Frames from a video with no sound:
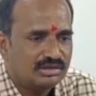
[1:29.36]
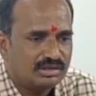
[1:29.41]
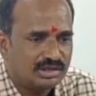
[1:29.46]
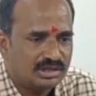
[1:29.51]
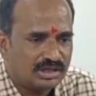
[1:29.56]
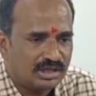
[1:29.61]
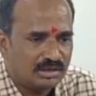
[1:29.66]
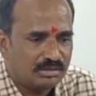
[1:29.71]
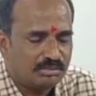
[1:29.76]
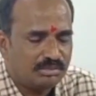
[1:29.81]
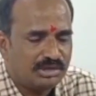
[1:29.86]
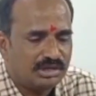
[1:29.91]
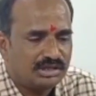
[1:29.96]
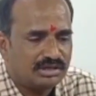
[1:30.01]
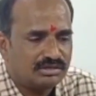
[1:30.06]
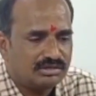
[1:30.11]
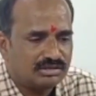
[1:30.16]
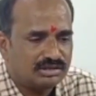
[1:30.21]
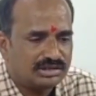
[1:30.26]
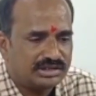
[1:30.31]
ఇంకా మన
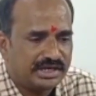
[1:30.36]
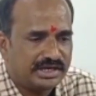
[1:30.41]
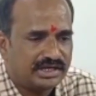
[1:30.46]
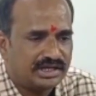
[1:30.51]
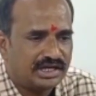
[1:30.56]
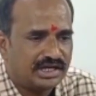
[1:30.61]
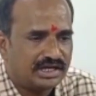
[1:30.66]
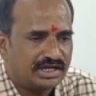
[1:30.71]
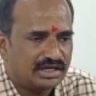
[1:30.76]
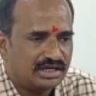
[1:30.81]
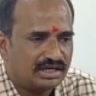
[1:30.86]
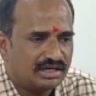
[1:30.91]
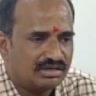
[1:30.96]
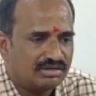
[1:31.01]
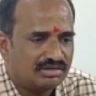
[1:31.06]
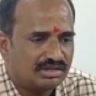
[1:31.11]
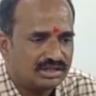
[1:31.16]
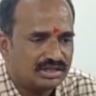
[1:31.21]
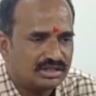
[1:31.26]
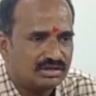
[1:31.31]
జాయింట్ కలెక్టర్లు
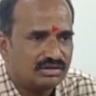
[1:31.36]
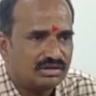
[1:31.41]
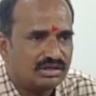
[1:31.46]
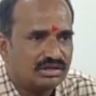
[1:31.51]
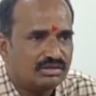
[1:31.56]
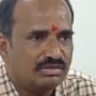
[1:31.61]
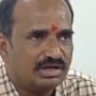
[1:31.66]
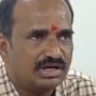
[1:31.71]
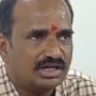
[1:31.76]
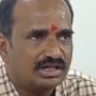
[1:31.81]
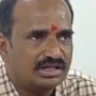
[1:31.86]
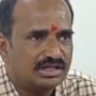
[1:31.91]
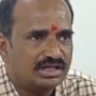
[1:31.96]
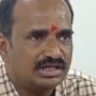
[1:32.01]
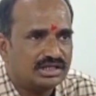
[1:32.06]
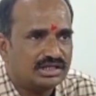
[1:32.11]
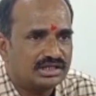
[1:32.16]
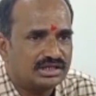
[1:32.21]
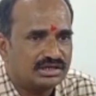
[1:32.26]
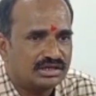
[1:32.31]
అంతా ఉన్నారు
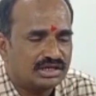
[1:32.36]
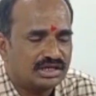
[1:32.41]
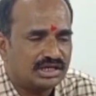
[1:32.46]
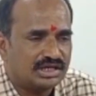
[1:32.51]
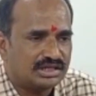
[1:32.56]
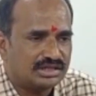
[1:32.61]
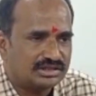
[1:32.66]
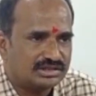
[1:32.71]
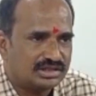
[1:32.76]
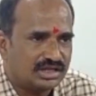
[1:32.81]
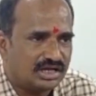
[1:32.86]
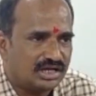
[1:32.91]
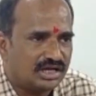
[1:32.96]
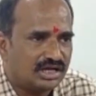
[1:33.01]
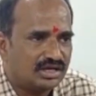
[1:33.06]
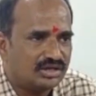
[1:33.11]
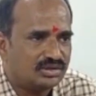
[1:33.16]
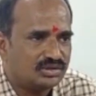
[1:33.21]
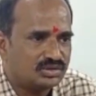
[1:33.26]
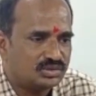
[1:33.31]
వాళ్ళందరి యొక్క
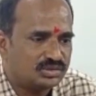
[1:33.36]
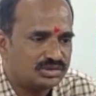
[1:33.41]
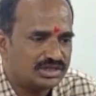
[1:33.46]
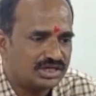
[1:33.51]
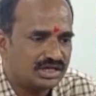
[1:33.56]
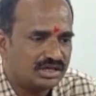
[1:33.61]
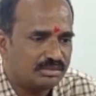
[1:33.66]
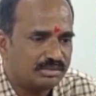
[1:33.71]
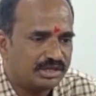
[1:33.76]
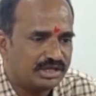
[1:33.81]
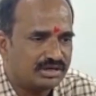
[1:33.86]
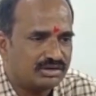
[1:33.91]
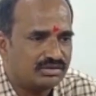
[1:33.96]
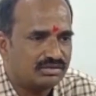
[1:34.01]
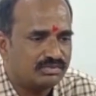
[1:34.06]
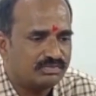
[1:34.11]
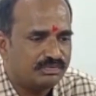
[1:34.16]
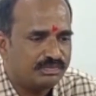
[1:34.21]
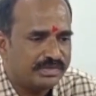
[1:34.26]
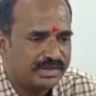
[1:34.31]
సలహాలు సూచనల
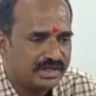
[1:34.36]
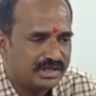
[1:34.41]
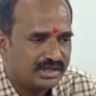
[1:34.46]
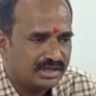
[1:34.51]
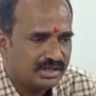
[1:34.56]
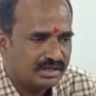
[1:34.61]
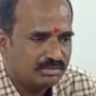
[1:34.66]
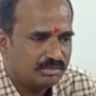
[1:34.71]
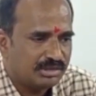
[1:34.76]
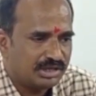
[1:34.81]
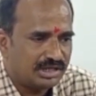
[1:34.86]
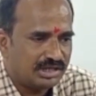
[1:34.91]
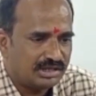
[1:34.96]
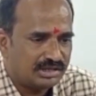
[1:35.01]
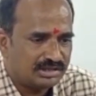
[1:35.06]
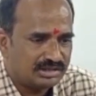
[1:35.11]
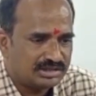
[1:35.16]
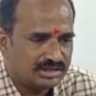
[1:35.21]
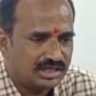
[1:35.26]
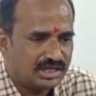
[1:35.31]
మేరకు మన
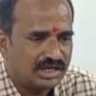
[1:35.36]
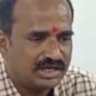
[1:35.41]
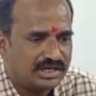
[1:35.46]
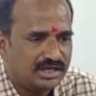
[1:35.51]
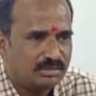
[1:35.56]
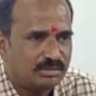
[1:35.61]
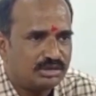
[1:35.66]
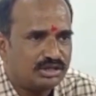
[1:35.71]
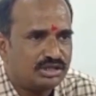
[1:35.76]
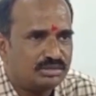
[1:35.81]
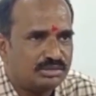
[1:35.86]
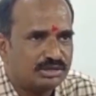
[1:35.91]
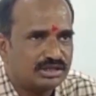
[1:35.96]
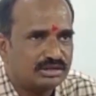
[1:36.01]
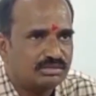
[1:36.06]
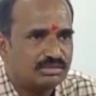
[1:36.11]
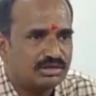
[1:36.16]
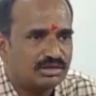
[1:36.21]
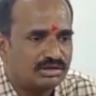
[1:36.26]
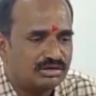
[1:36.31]
జిల్లాని అభివృద్ధి
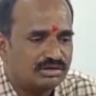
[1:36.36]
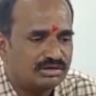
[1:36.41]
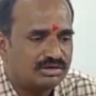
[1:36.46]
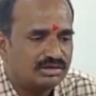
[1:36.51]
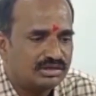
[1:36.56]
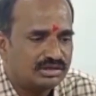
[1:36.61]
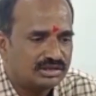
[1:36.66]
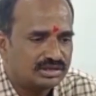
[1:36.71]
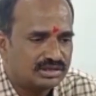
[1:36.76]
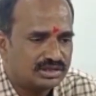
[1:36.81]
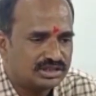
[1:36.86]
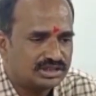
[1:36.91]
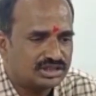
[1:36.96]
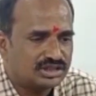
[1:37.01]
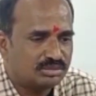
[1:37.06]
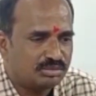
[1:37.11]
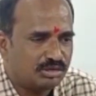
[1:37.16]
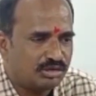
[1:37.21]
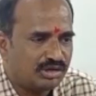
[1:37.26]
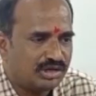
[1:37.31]
పథంలో
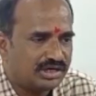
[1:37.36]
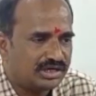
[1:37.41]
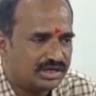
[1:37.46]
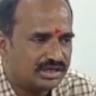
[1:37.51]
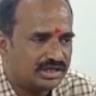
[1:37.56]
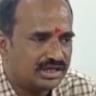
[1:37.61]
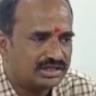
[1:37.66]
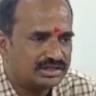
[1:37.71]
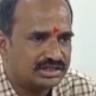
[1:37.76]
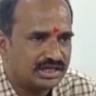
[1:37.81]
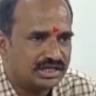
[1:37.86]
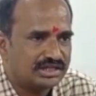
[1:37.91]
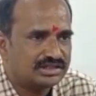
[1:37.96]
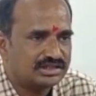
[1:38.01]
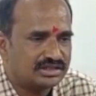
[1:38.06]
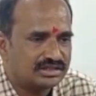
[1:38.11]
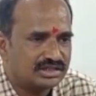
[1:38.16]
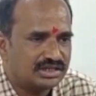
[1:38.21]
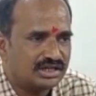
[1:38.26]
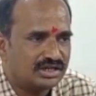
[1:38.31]
తీసుకుపోవడానికి నా
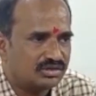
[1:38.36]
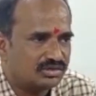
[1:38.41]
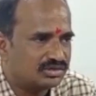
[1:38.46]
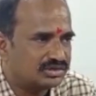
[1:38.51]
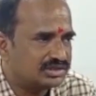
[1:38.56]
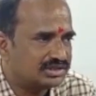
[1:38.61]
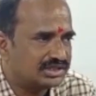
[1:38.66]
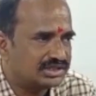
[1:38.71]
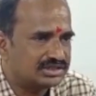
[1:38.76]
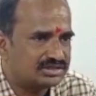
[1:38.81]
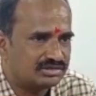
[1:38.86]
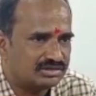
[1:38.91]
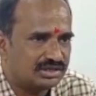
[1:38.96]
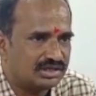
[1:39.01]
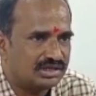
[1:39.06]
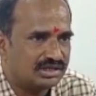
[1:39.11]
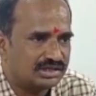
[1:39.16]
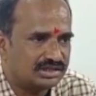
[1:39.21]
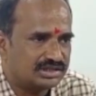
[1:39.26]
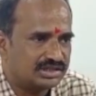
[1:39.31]
సాయశక్తిలా కృషి
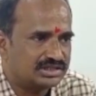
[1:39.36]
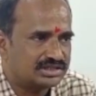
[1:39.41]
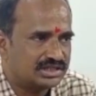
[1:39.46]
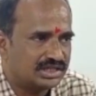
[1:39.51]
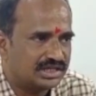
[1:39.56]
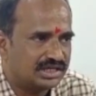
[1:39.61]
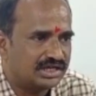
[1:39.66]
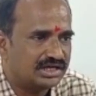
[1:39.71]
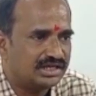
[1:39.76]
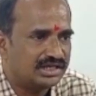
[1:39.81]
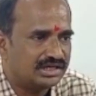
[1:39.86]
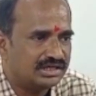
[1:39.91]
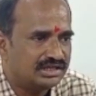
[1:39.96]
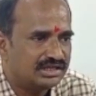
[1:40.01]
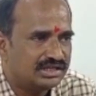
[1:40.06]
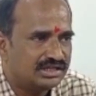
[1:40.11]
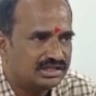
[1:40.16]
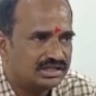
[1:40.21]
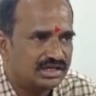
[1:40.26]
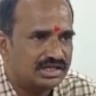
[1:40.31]
చేస్తున్నా చేస్తానని
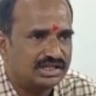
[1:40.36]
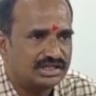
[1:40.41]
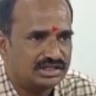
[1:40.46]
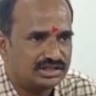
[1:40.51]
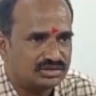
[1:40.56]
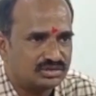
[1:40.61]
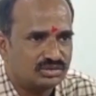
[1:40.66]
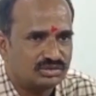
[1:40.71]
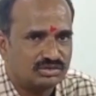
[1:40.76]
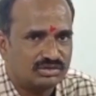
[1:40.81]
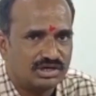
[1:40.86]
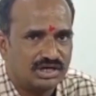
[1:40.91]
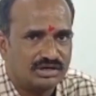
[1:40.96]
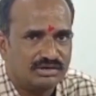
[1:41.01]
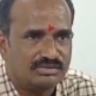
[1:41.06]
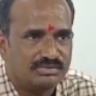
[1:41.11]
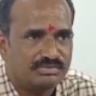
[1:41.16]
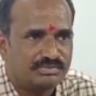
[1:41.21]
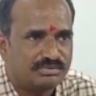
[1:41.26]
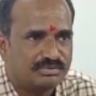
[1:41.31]

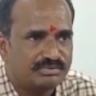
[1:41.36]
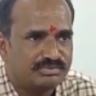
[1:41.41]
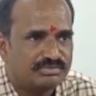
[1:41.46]
తెలియజేసుకుంటున్నాను